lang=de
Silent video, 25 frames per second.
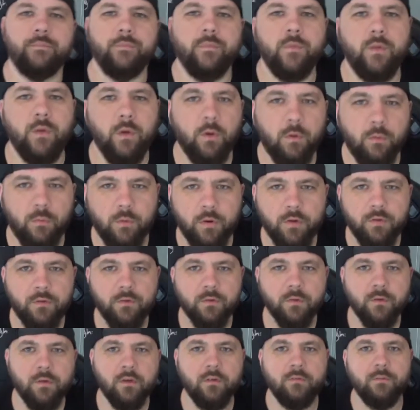Jo, moin
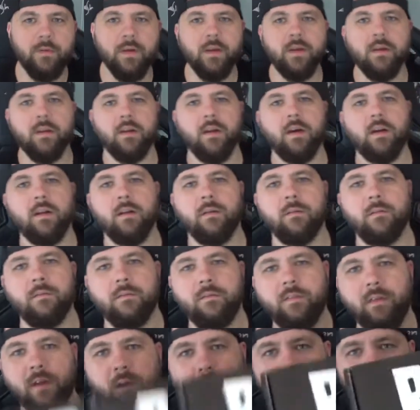zurück auf meinen Kanal.
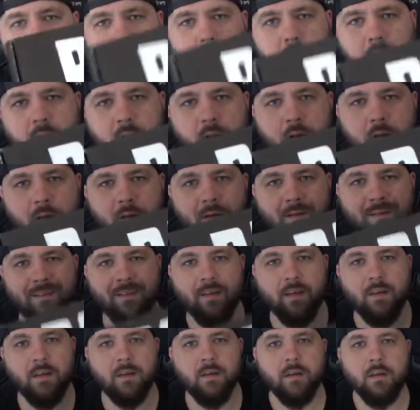Wir haben
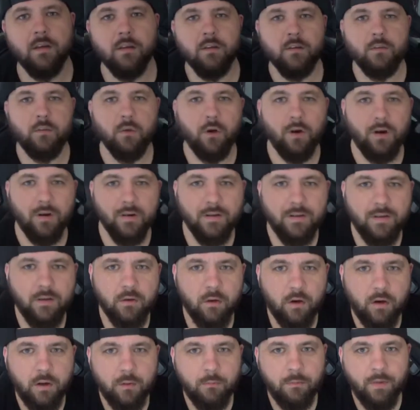doch die
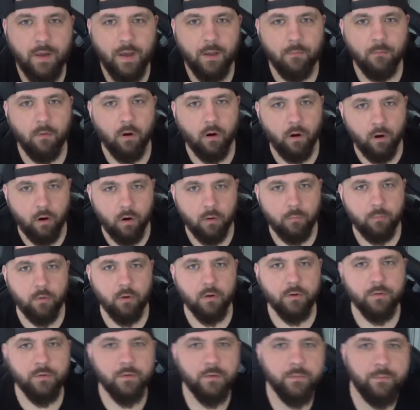neue BAM
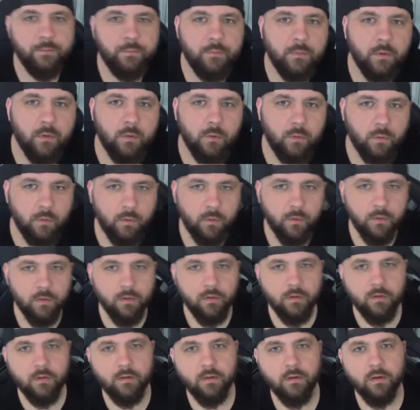Horrorbox
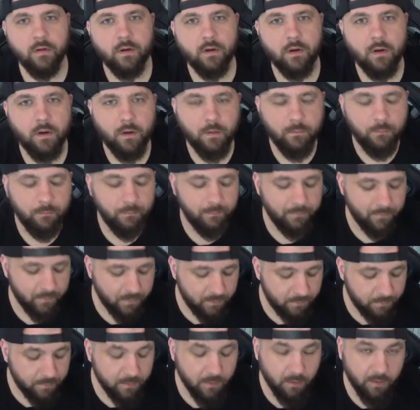und ähm,
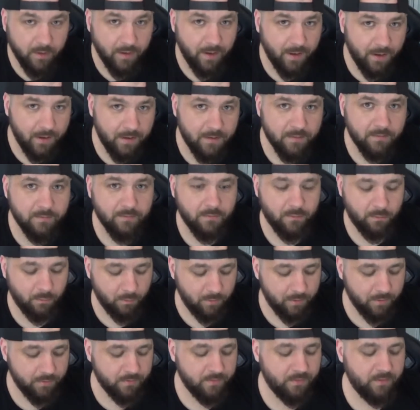ich bin auch echt froh,
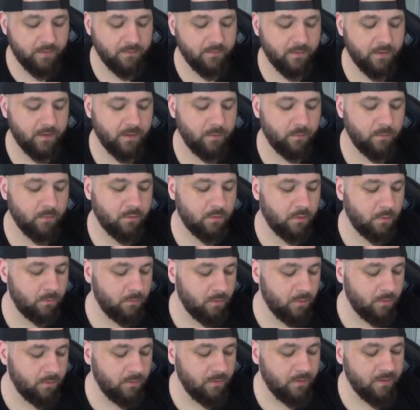dass ich die weiter
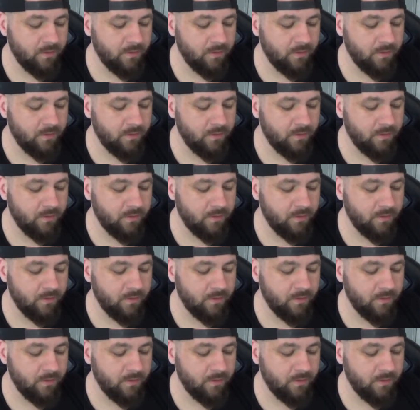bekomme.